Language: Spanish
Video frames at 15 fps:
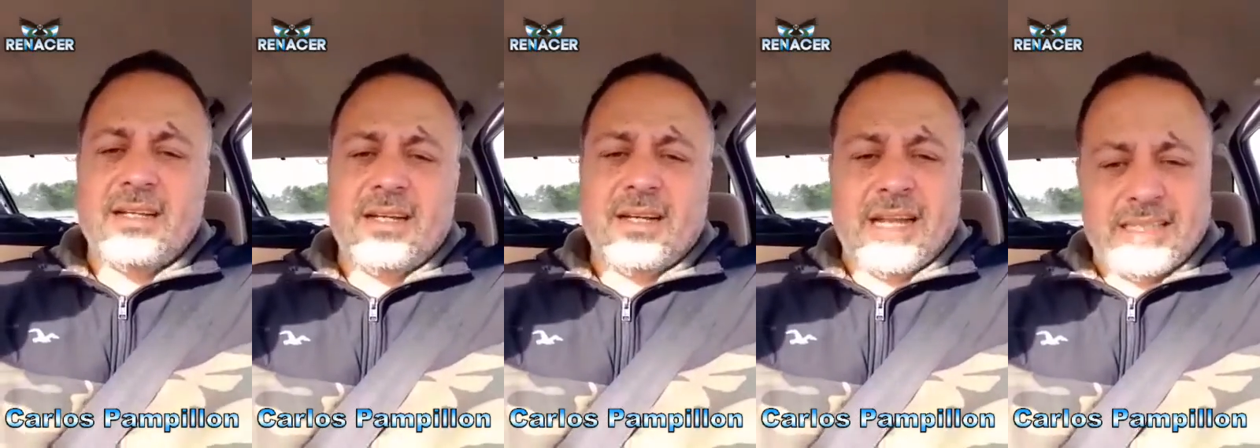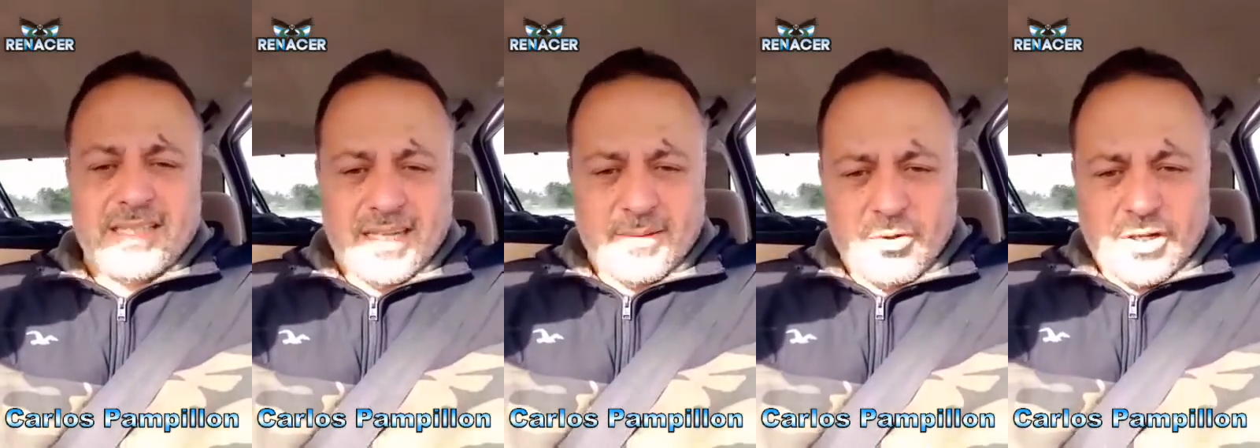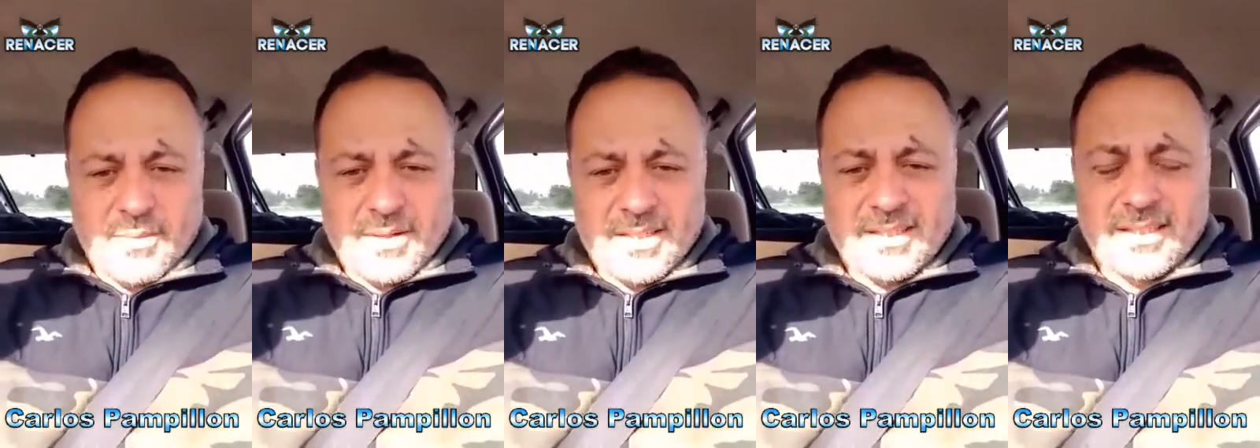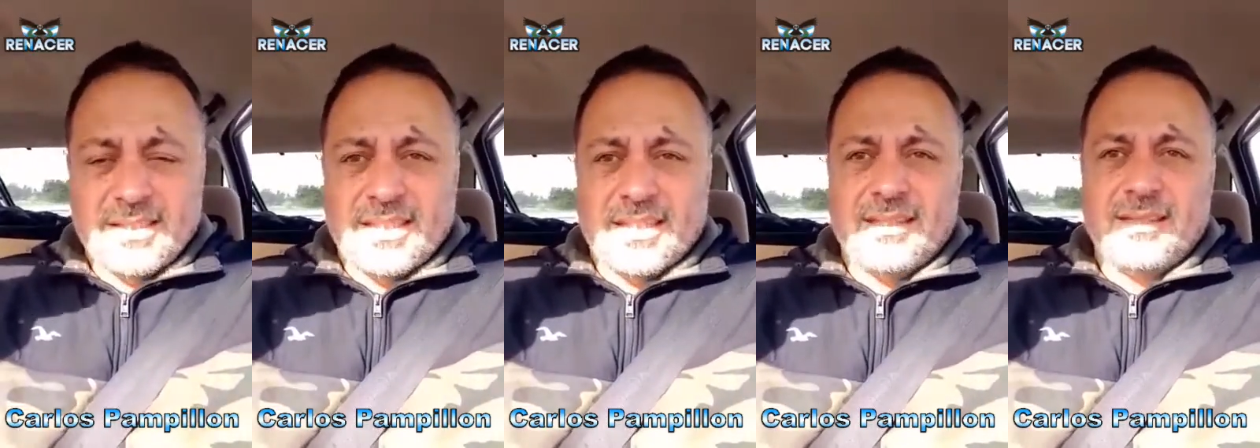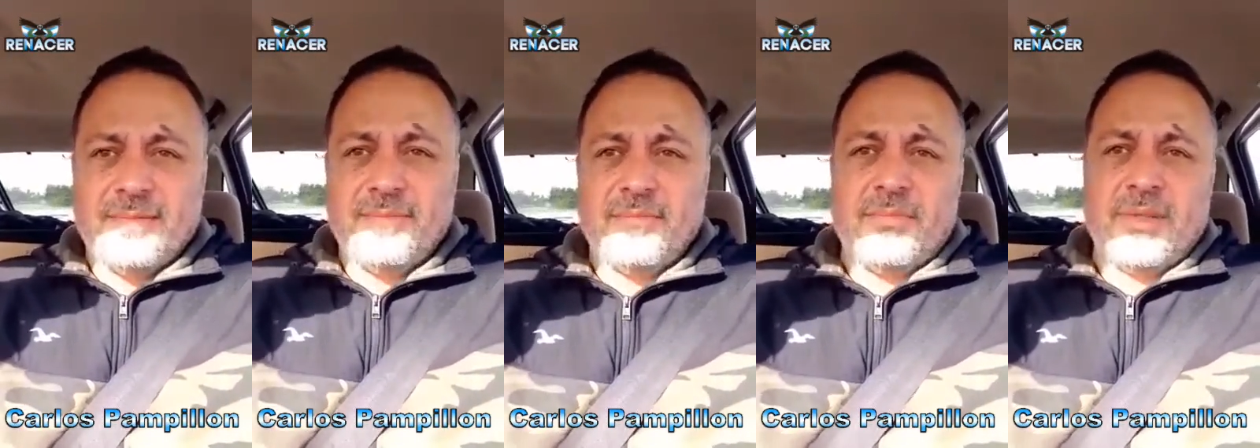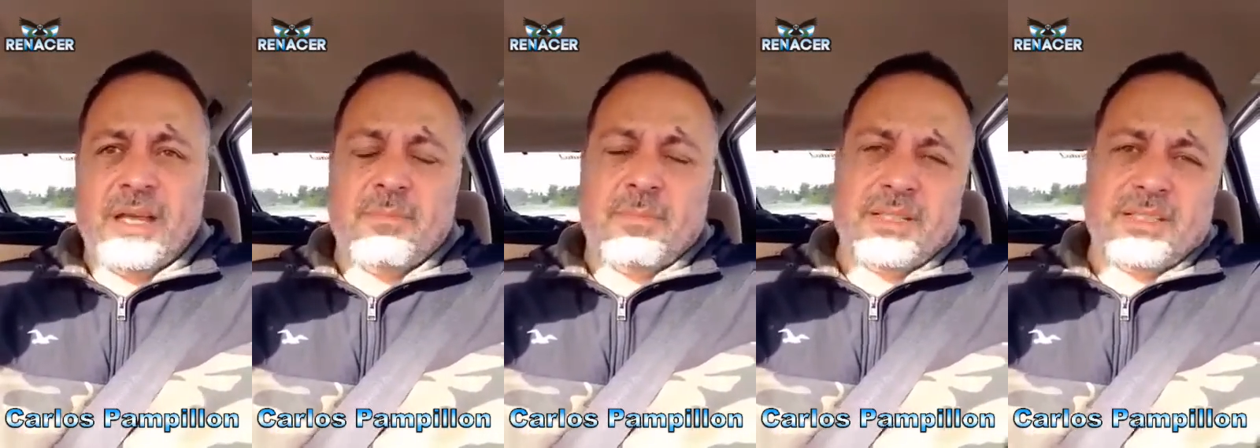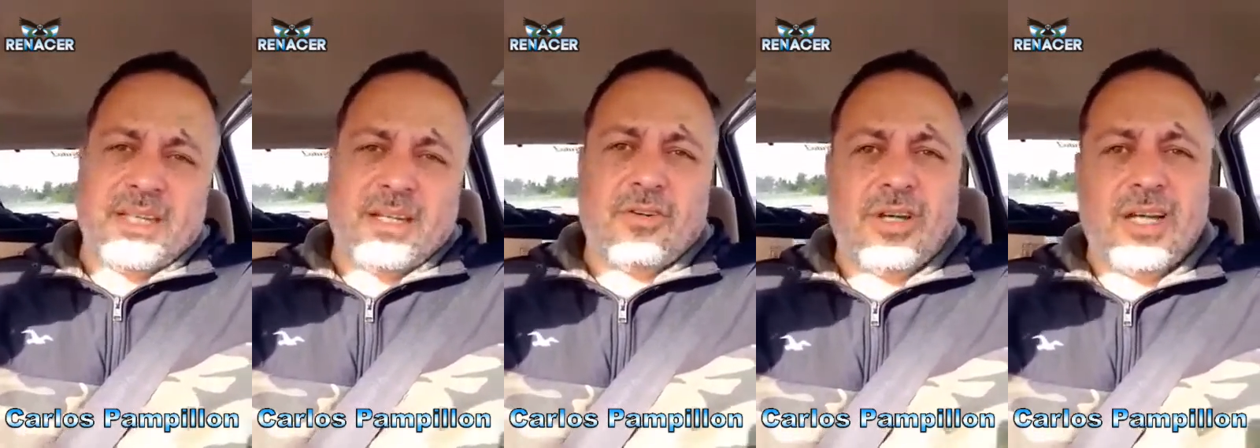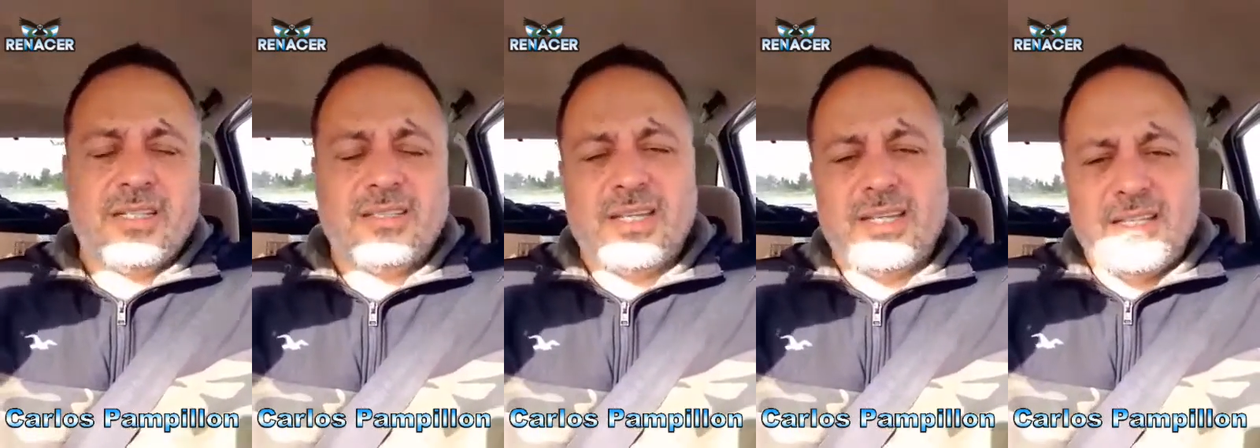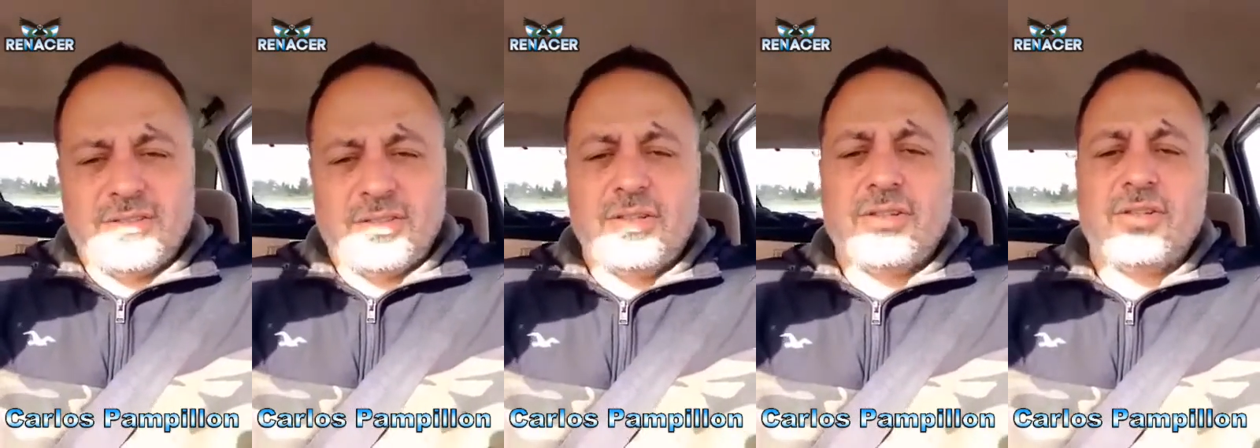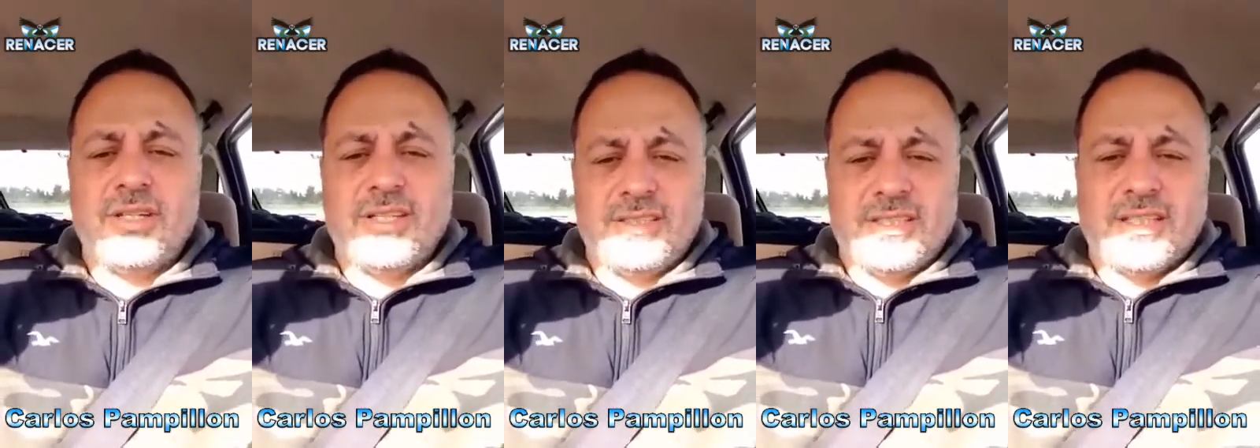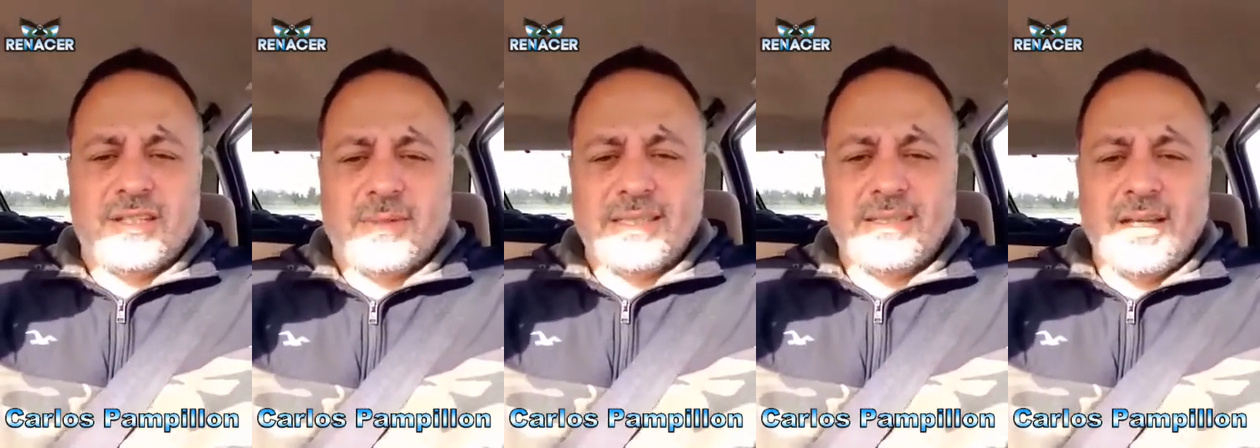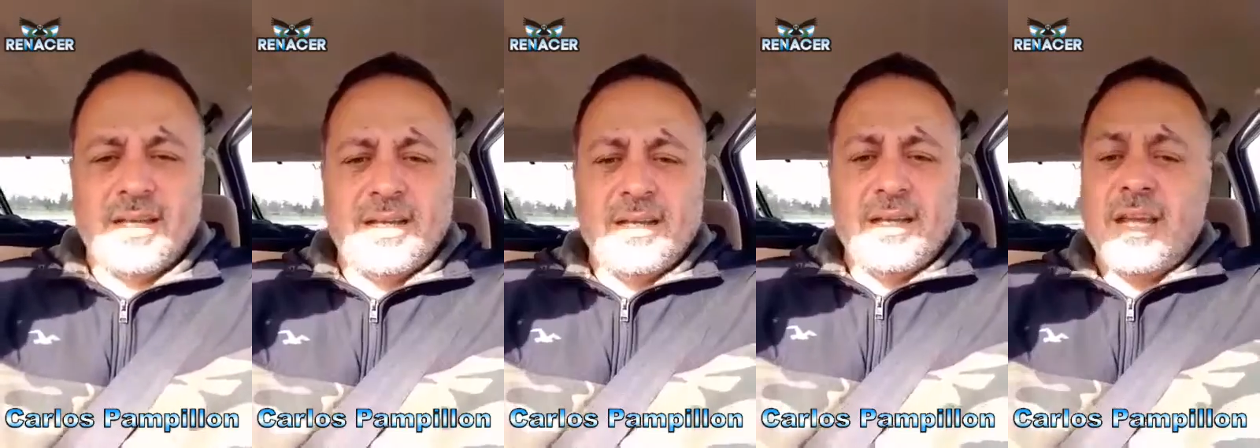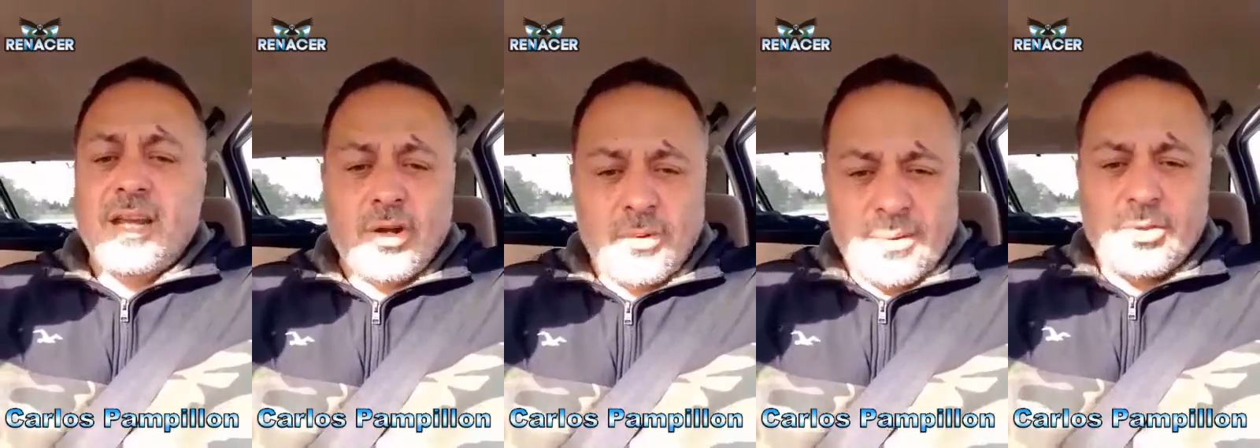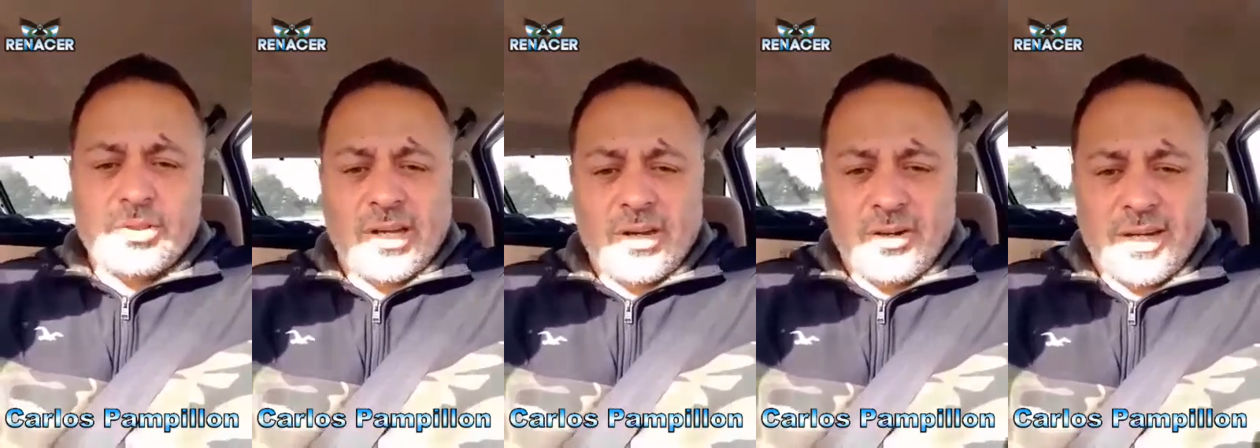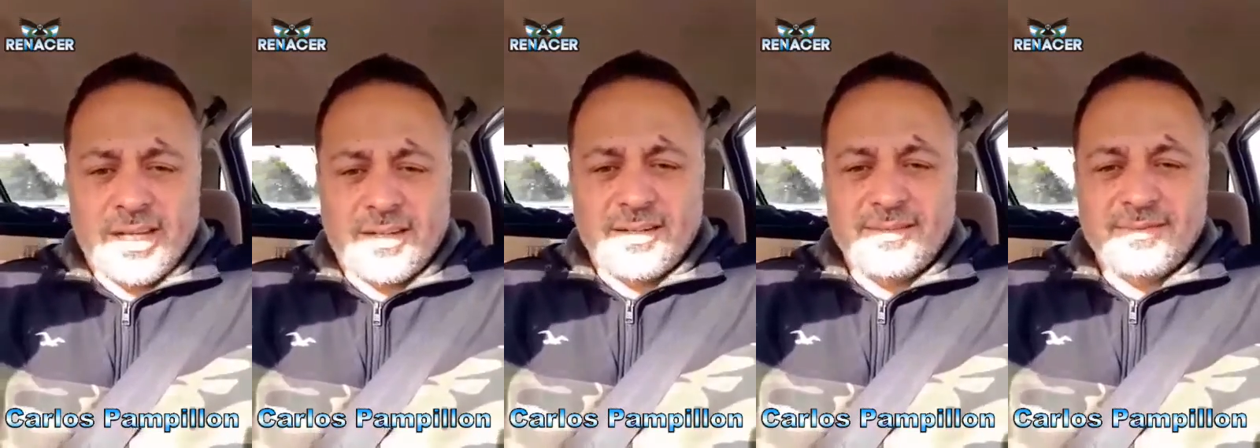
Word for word: la tenemos que presentar y empezar con las adhesiones y demás. Y lo vamos a lograr.